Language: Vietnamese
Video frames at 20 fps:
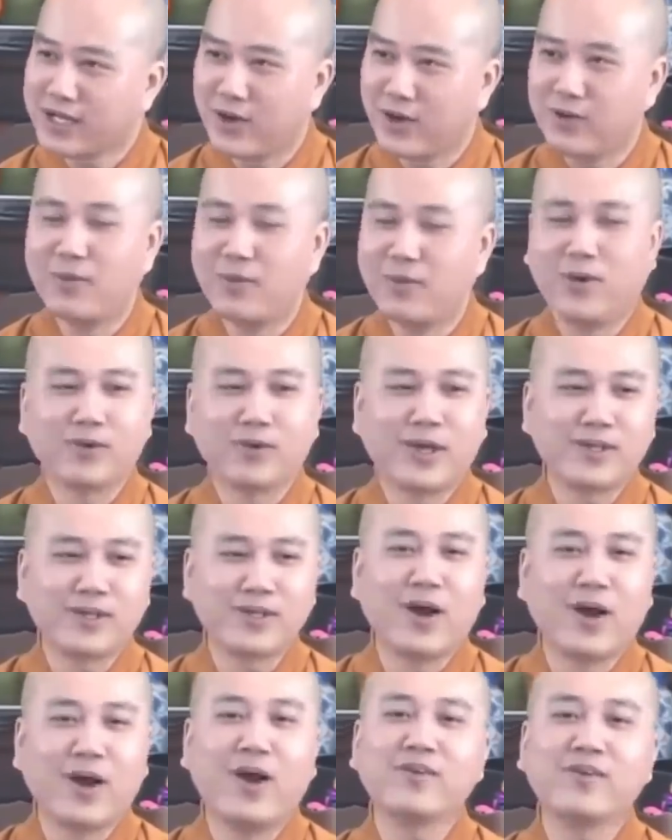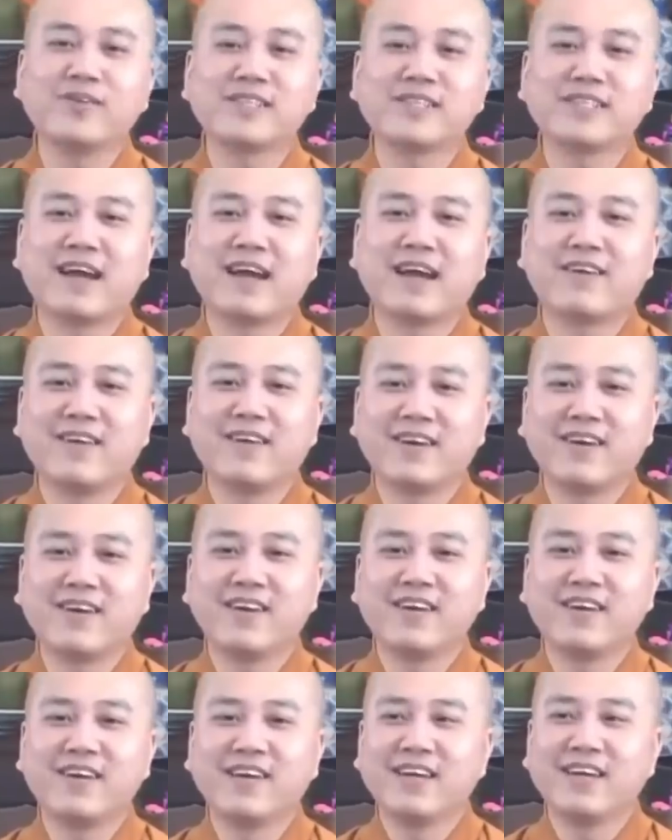cái ngôi mộ nhỏ nhỏ phía sau đó
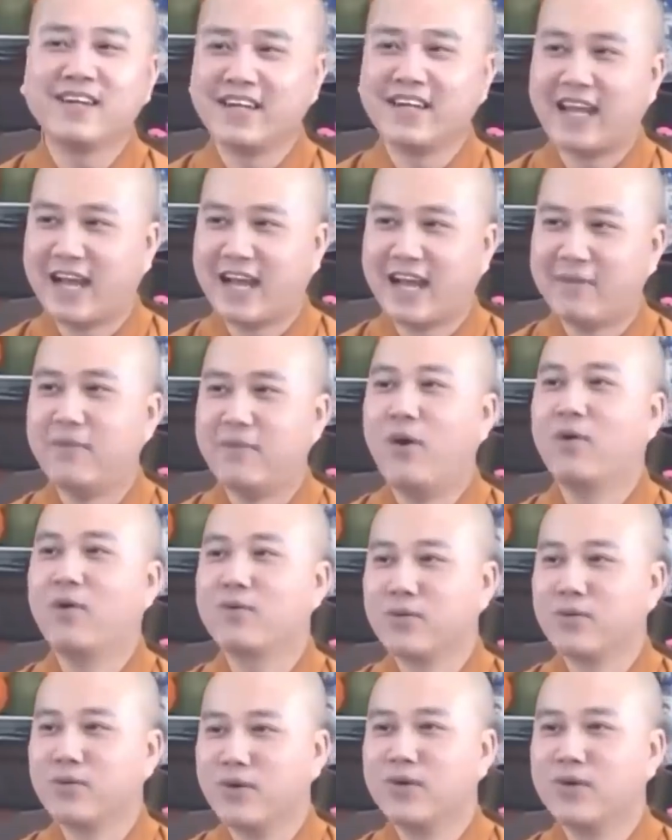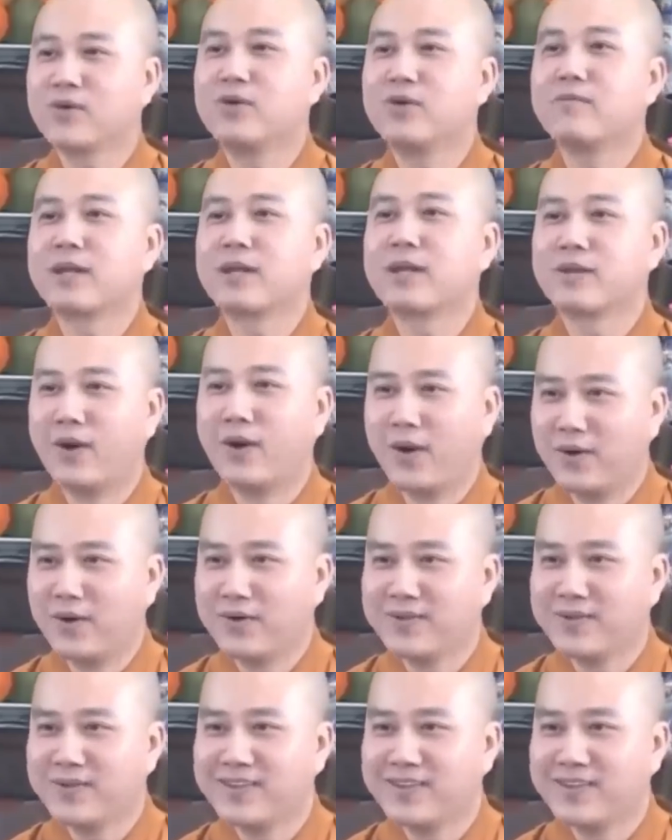là mộ của con bạch hổ